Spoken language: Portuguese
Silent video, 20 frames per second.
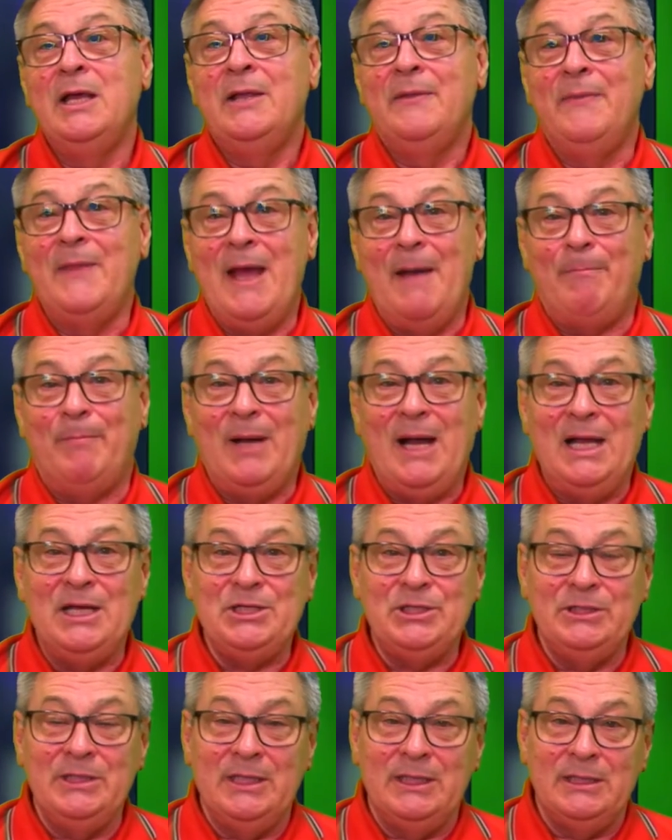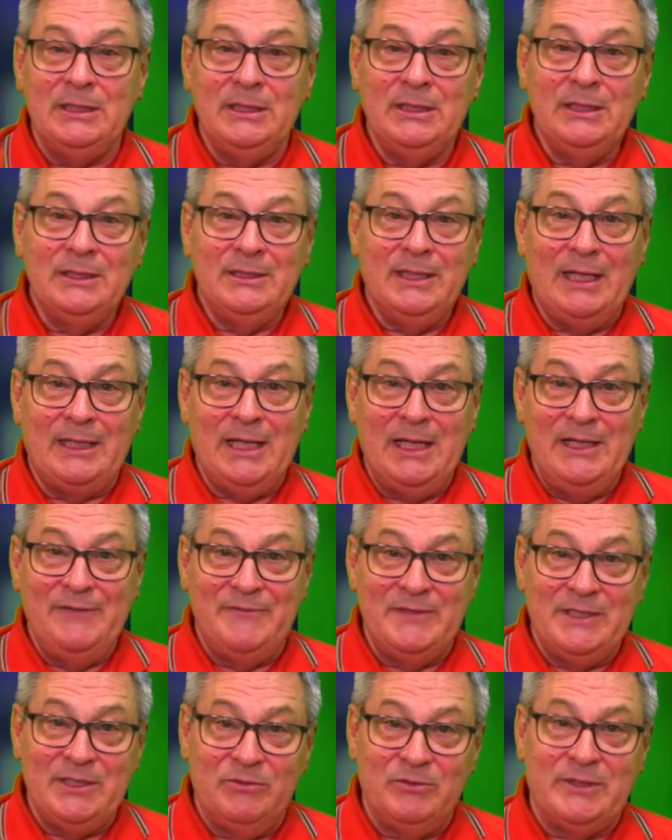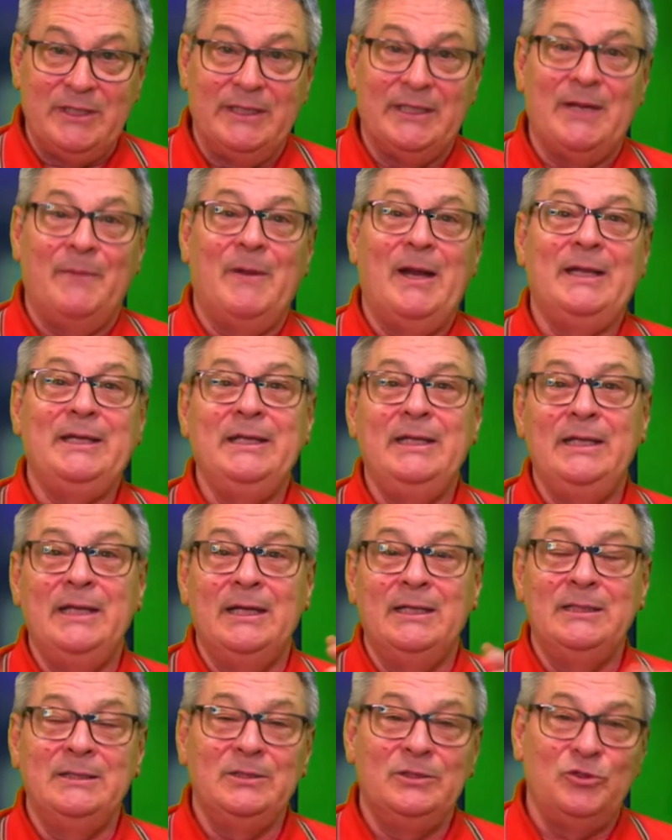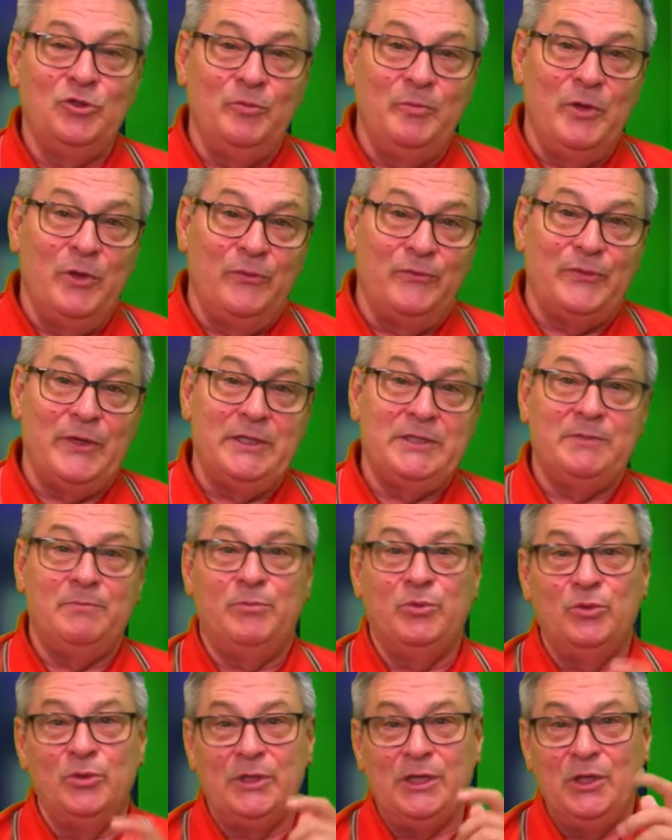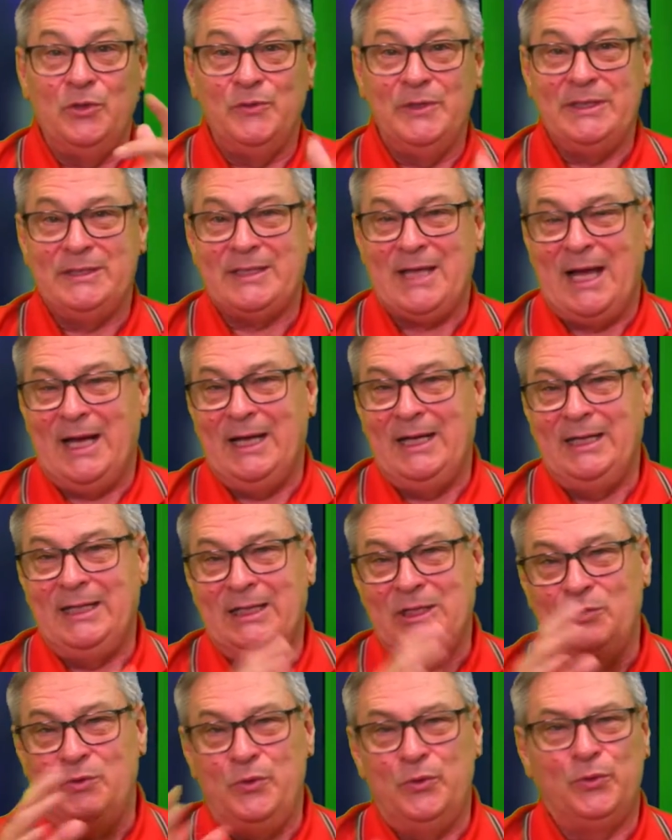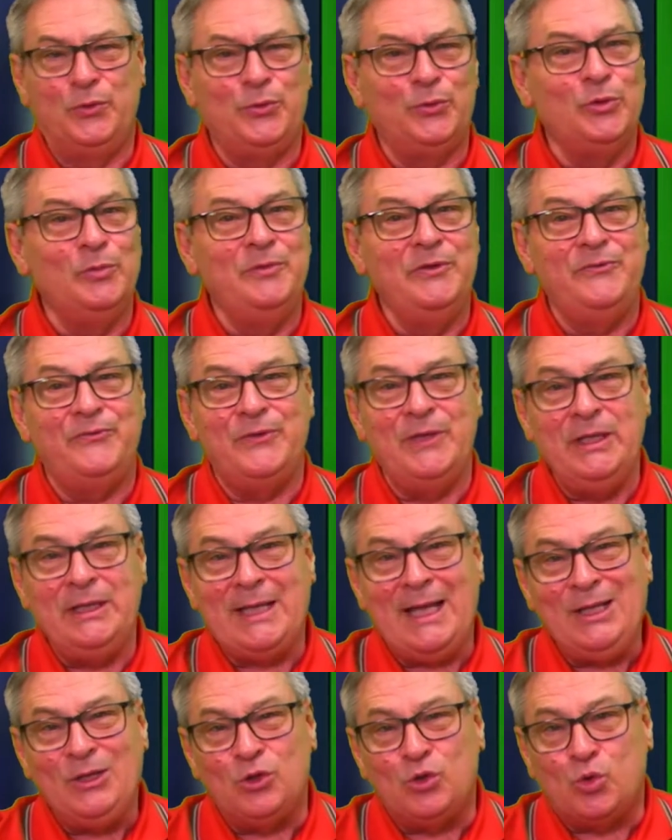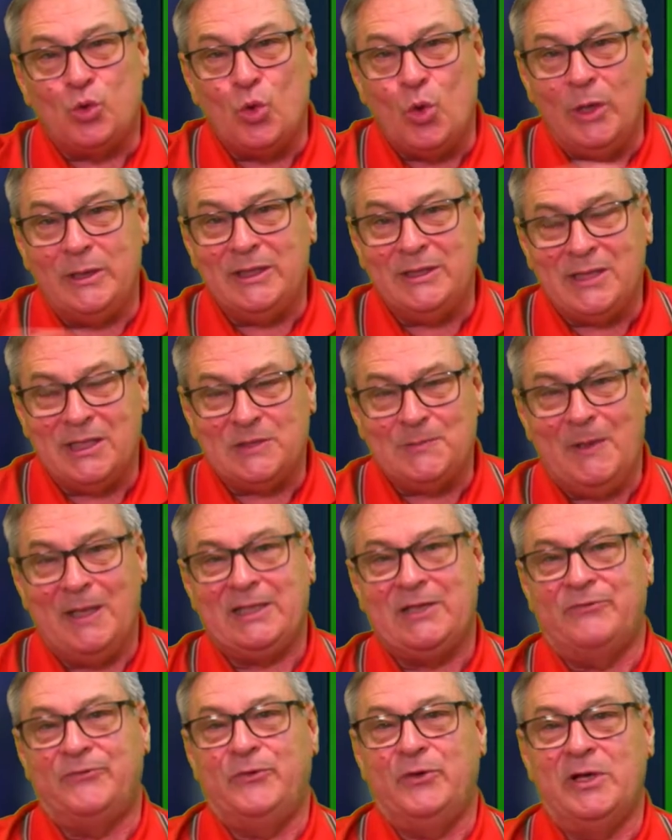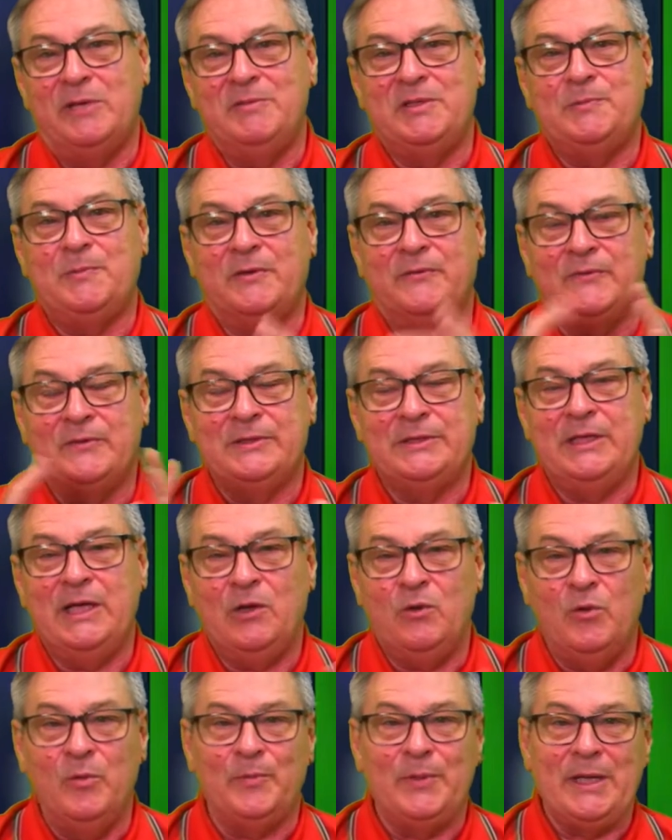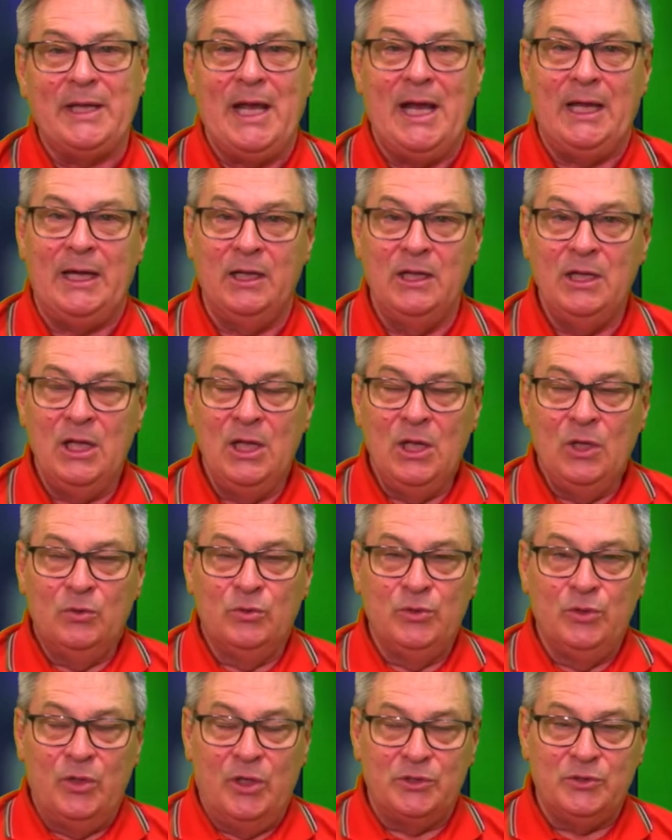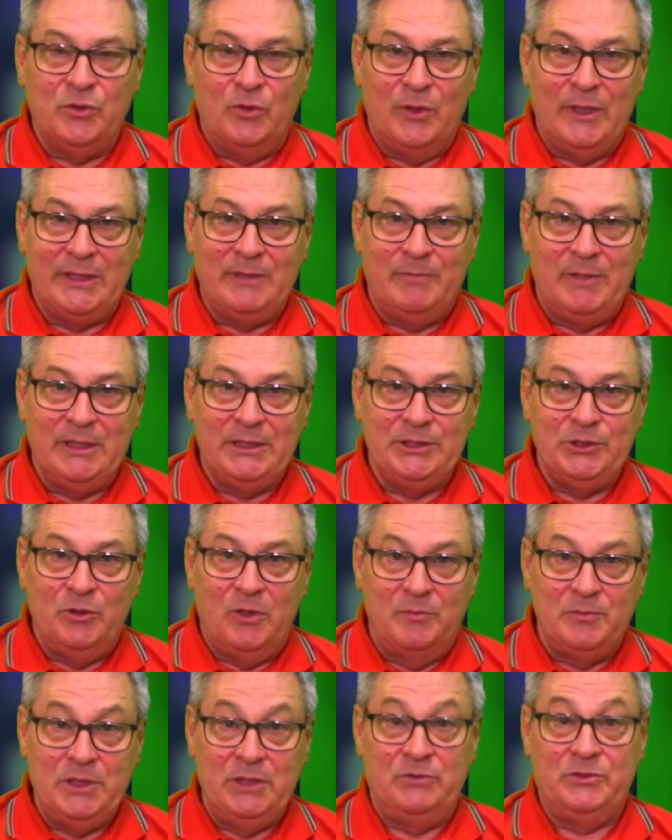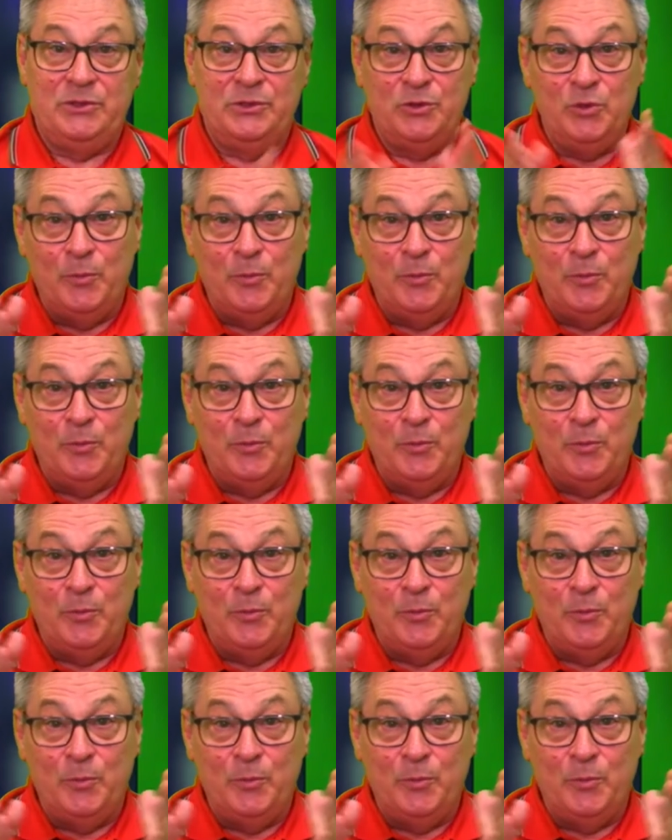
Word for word: na página da televisão Santa Maria, no meu Facebook, no Instagram, no YouTube, enfim, tem todas as plataformas para você acompanhar o nosso Roda Brasil Amigos.